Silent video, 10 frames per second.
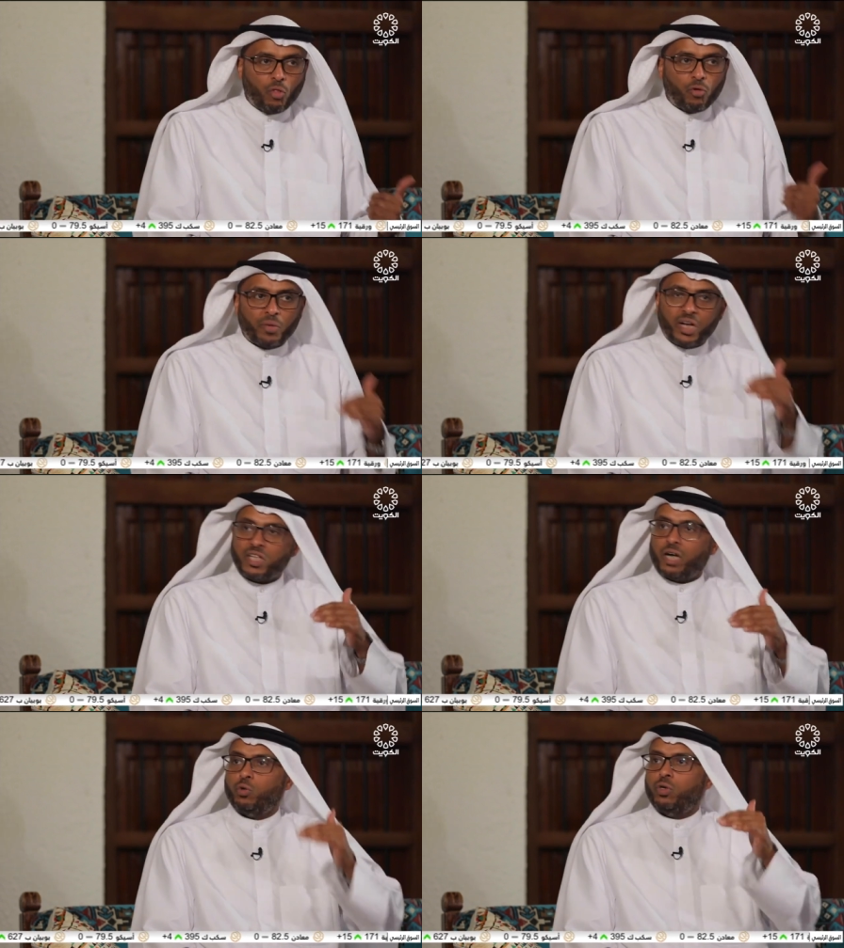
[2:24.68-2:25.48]
ثم
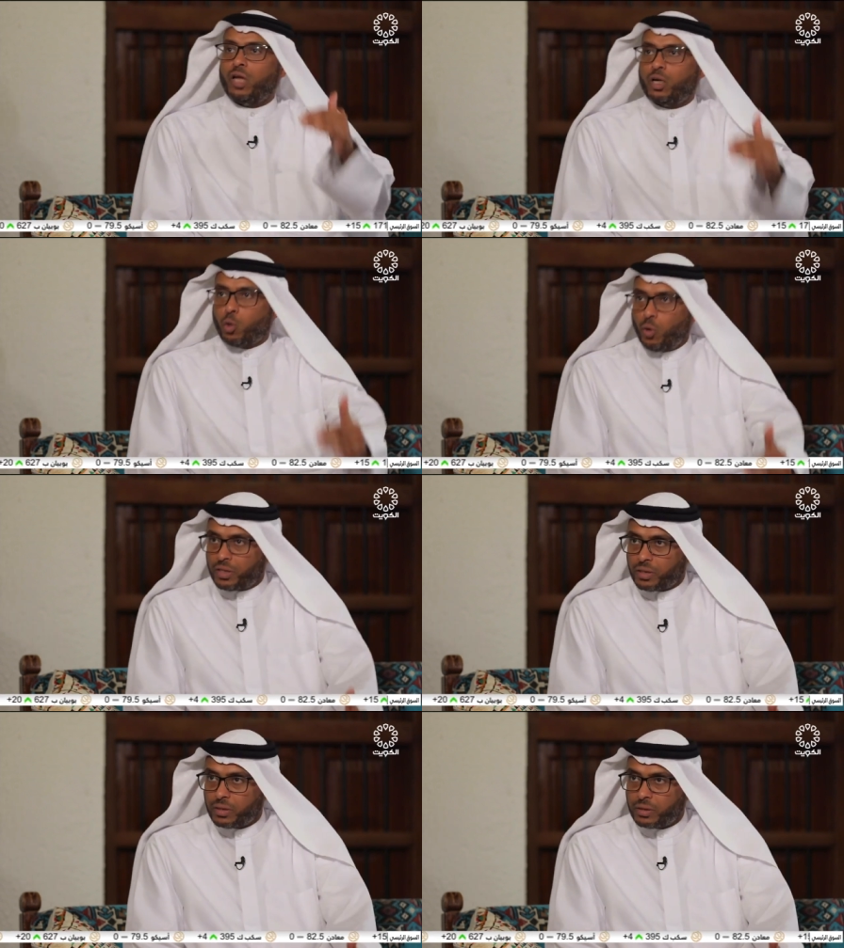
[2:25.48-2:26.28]
نزحوا إلى
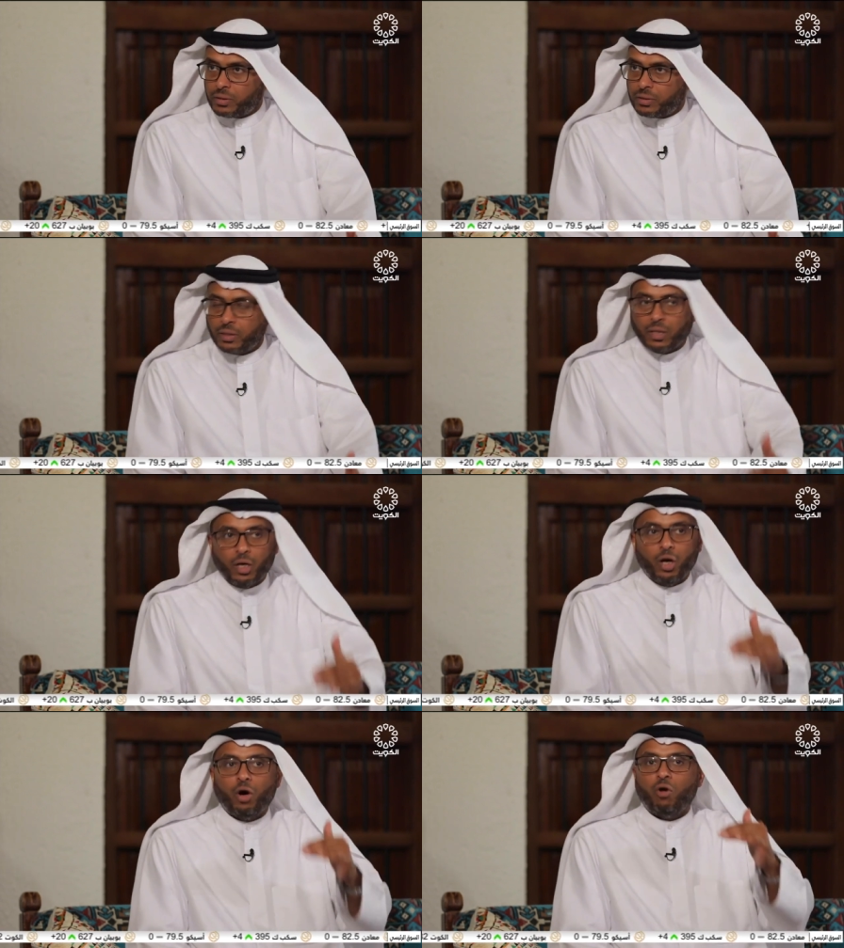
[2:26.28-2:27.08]
الكويت
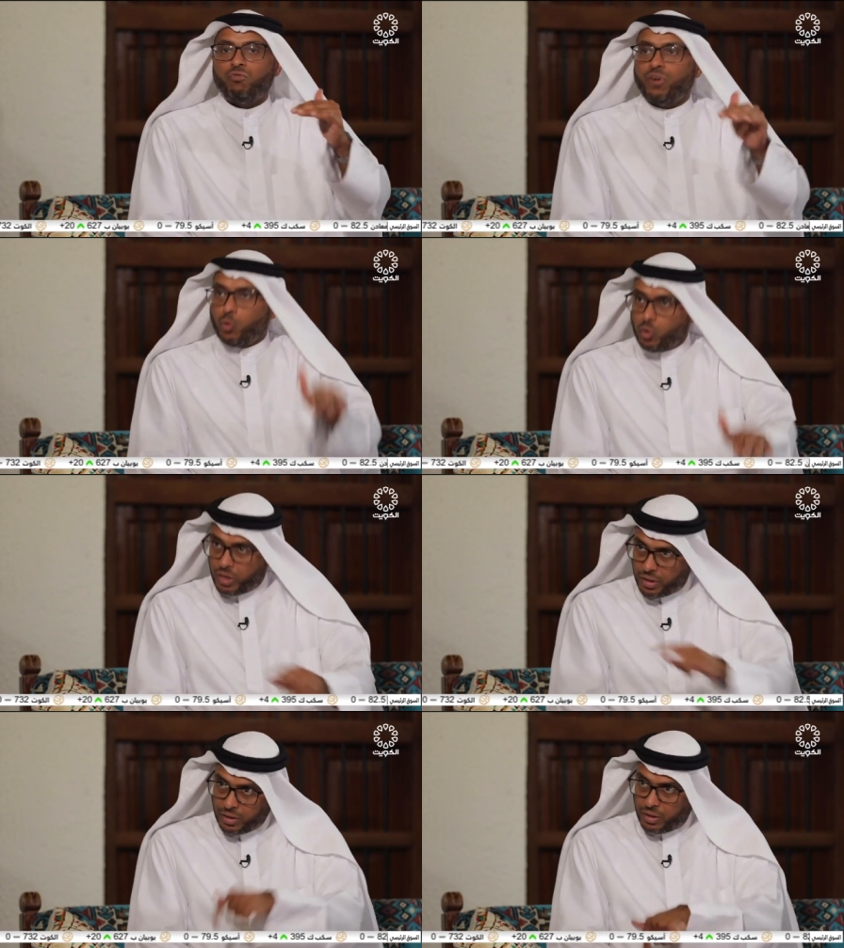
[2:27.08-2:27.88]

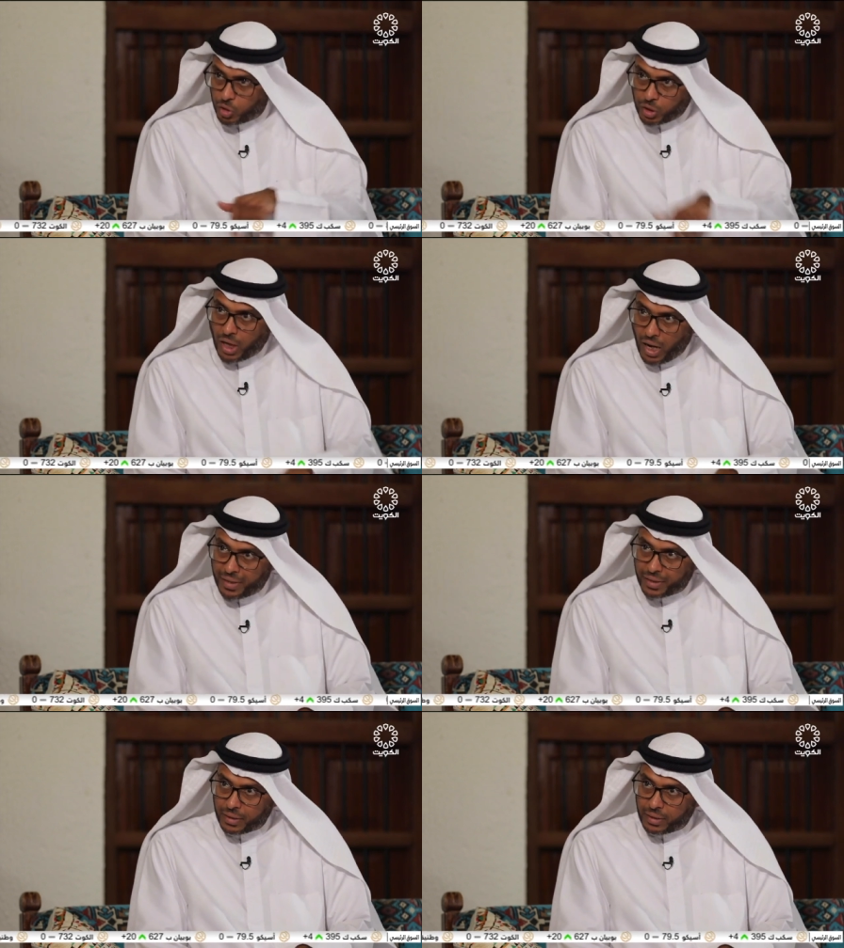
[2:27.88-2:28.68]
فولد
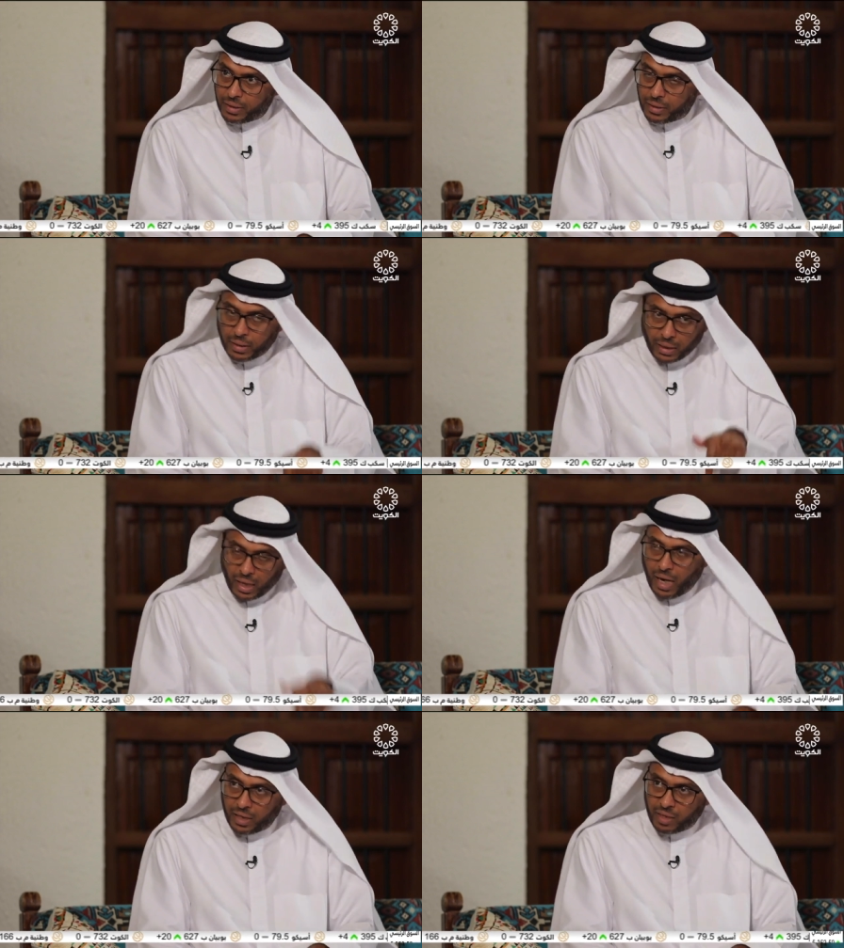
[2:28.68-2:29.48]
الشاعر
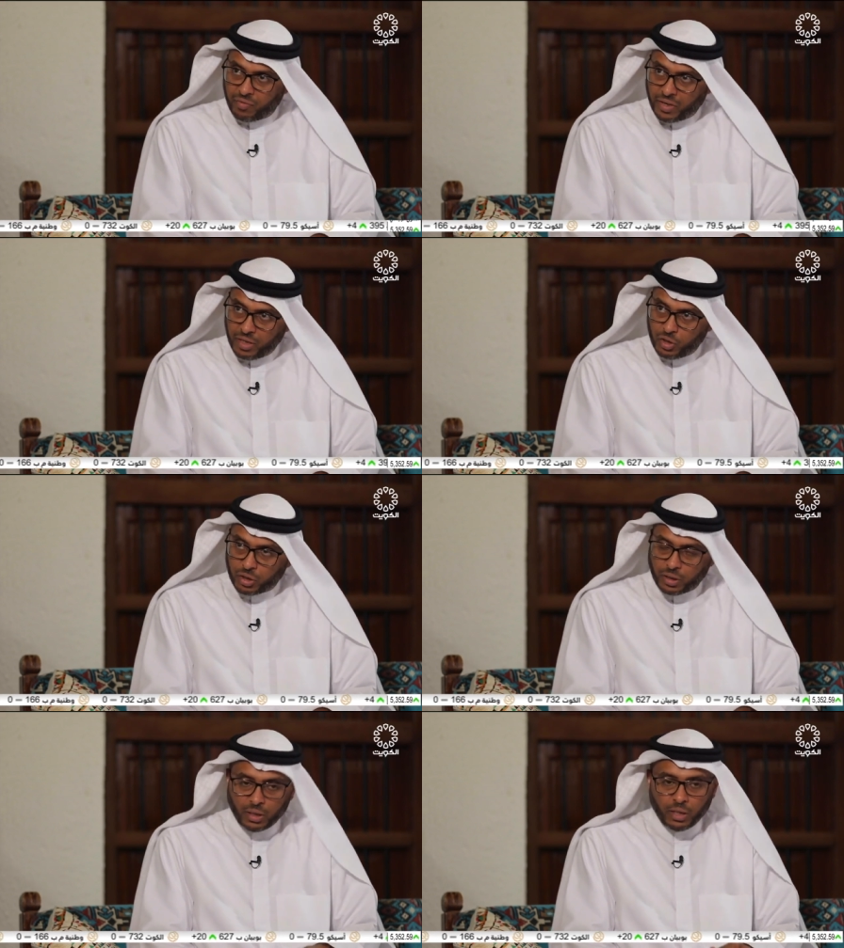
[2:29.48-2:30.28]
خالد الفرج
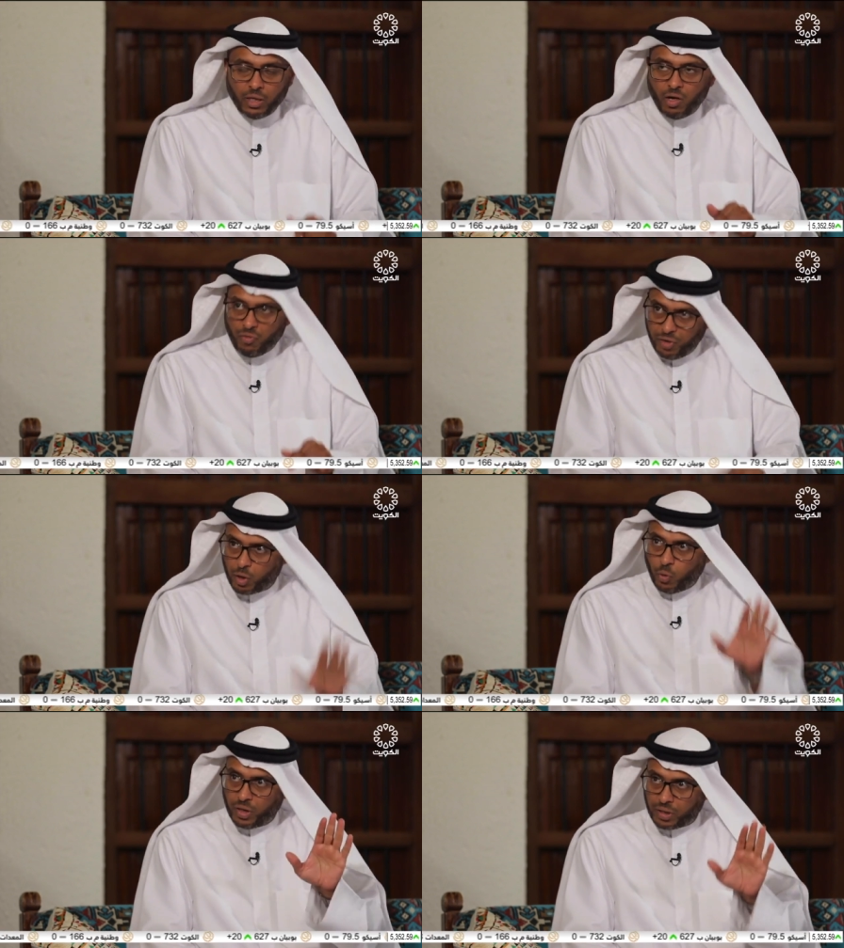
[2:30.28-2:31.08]
في
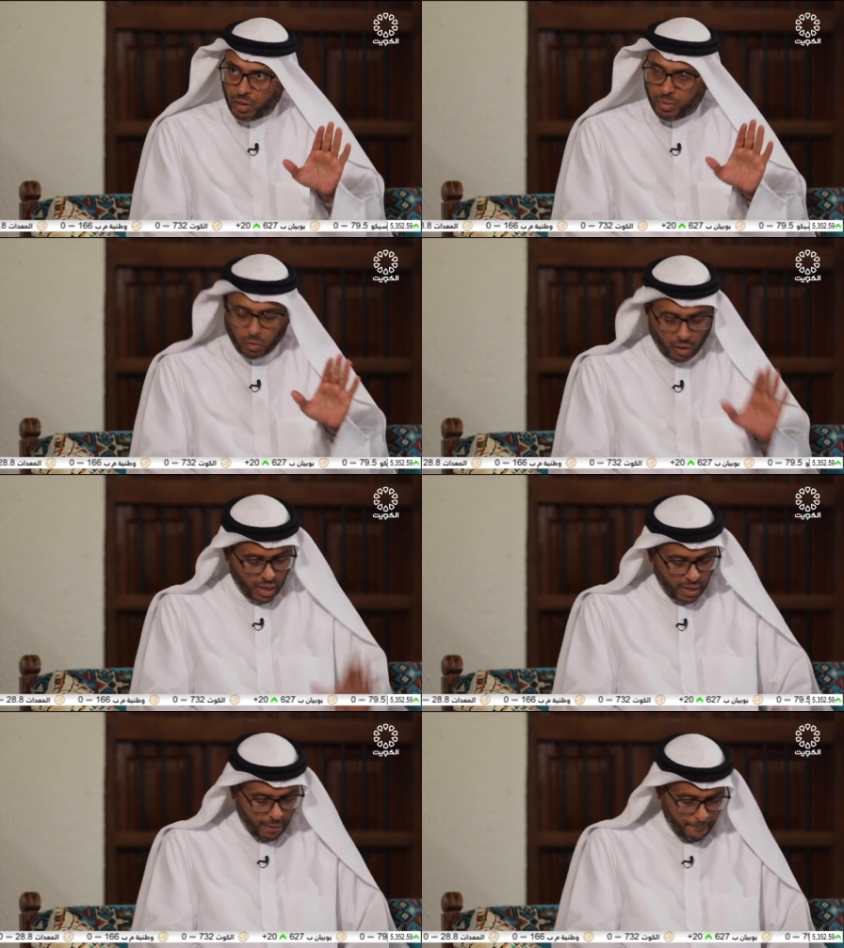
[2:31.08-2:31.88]
الكويت رحمة الله
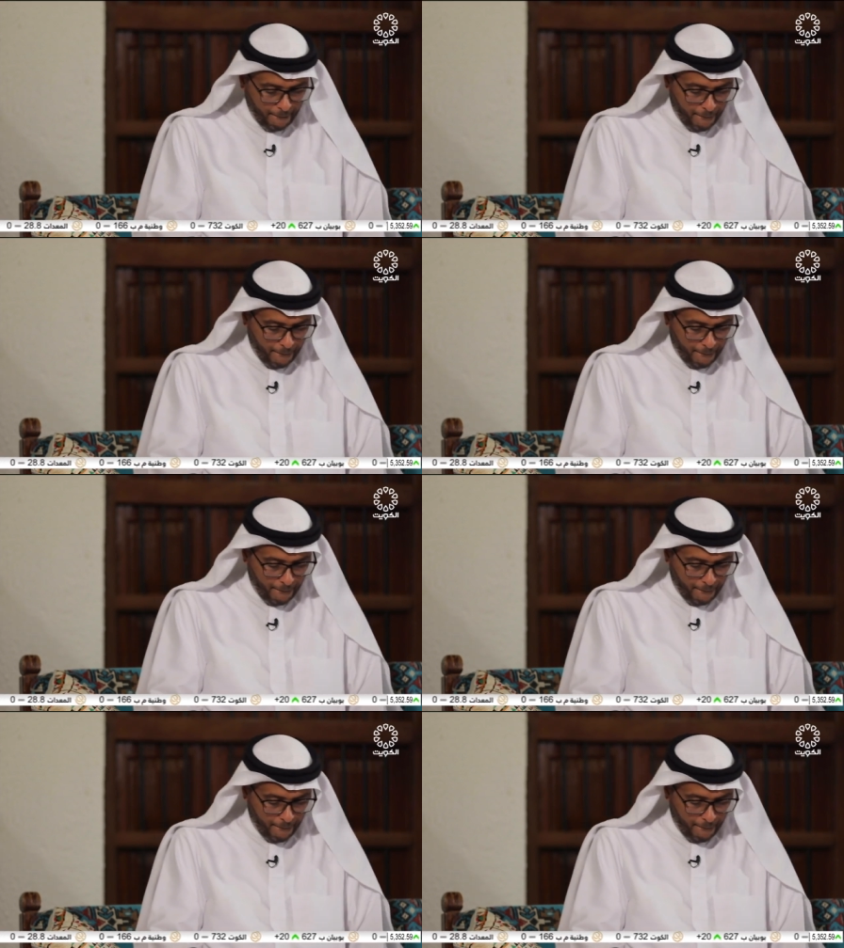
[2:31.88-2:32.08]
عليه